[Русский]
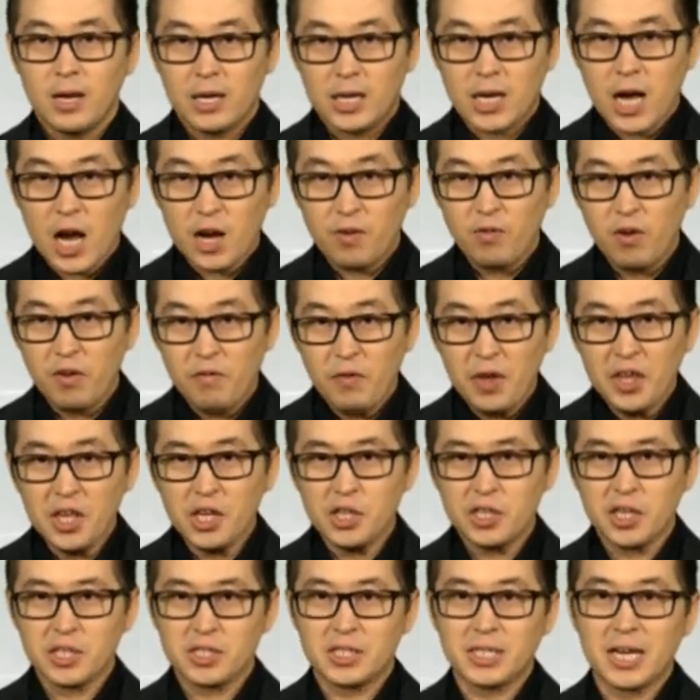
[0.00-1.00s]
Как вы
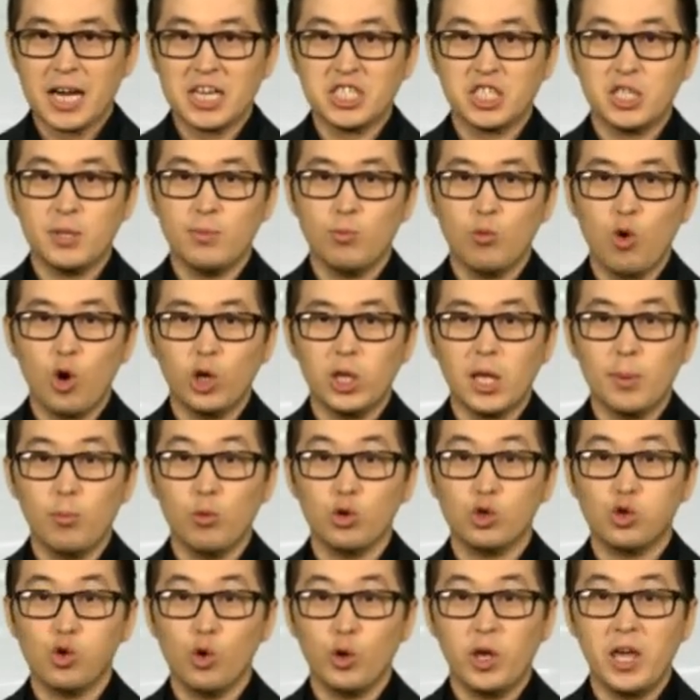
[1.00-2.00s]
видите, с каждым
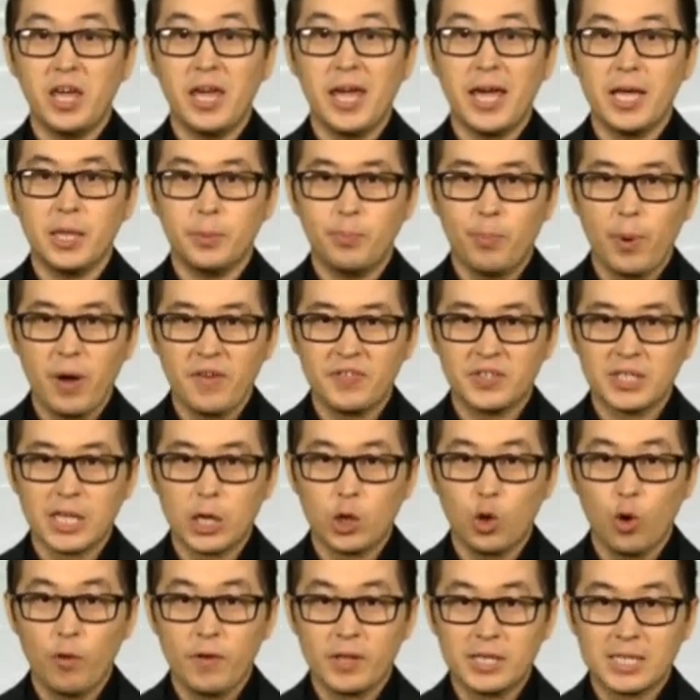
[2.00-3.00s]
годом услуги ЕНПФ
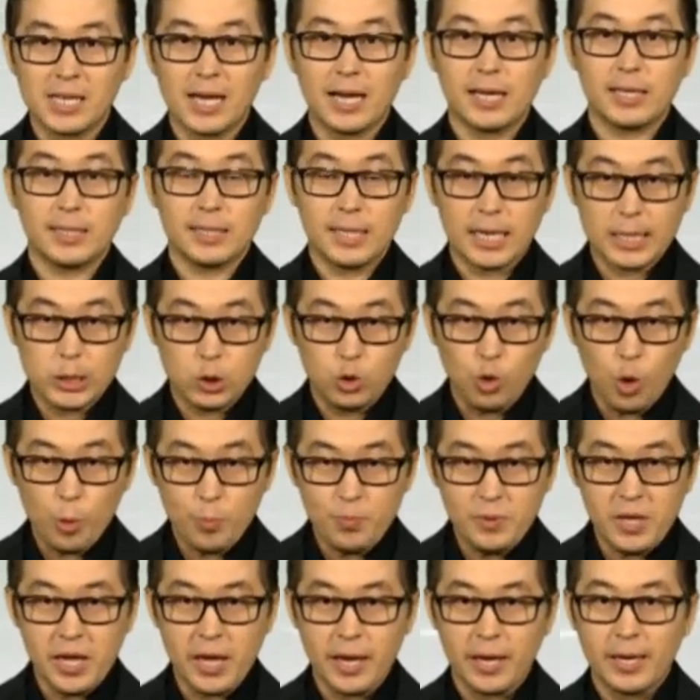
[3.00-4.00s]
становятся
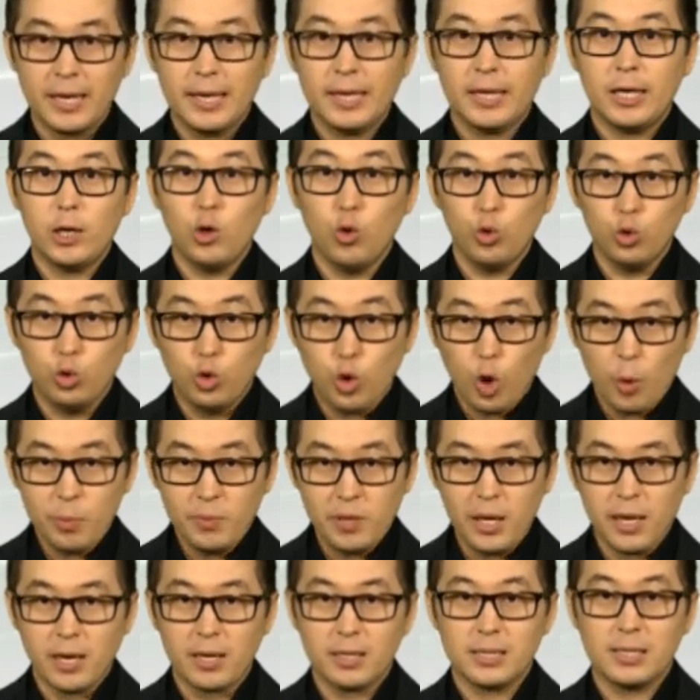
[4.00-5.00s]
доступнее и
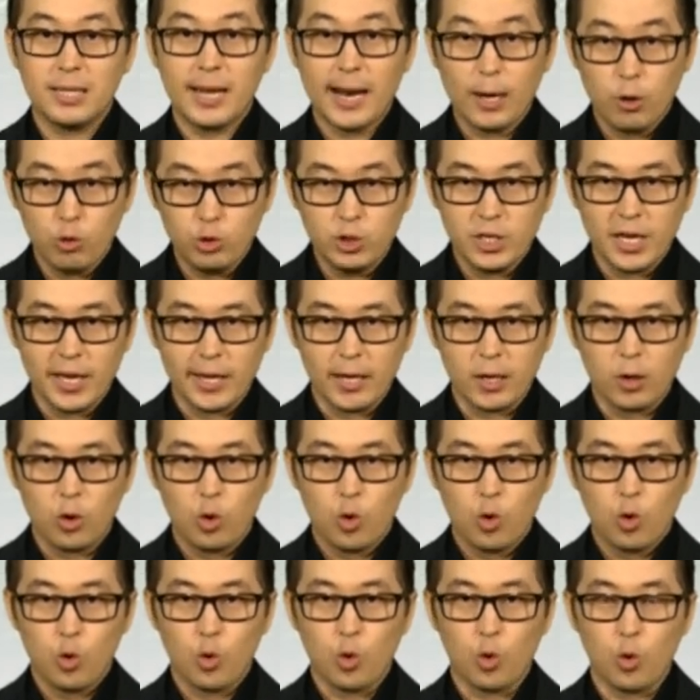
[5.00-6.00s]
удобнее для людей.
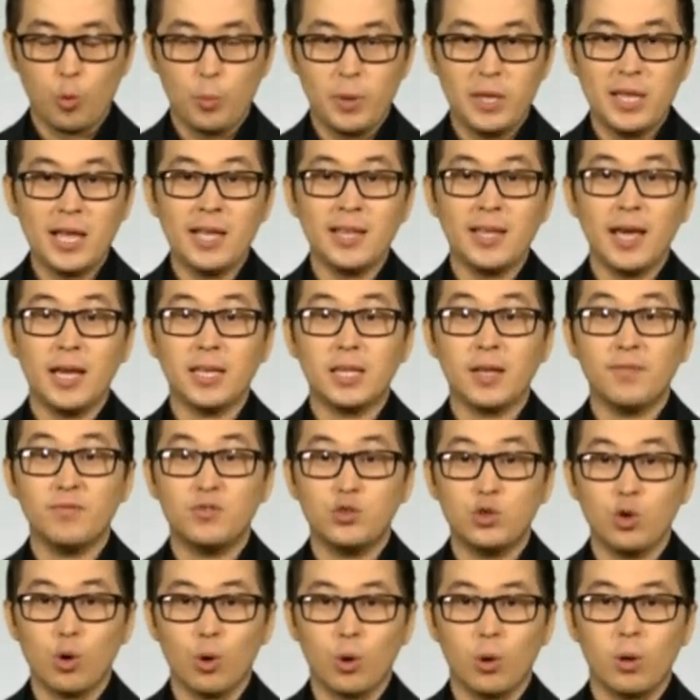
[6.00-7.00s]
У меня на этом
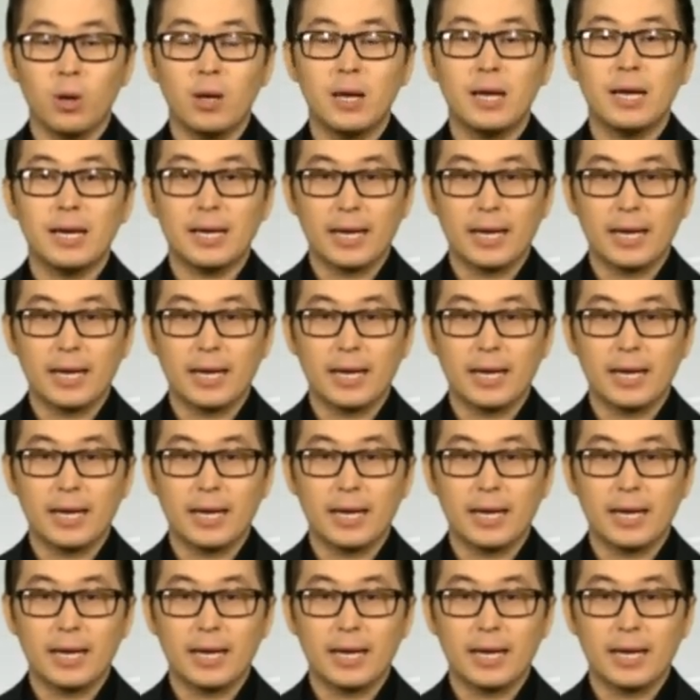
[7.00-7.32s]
все.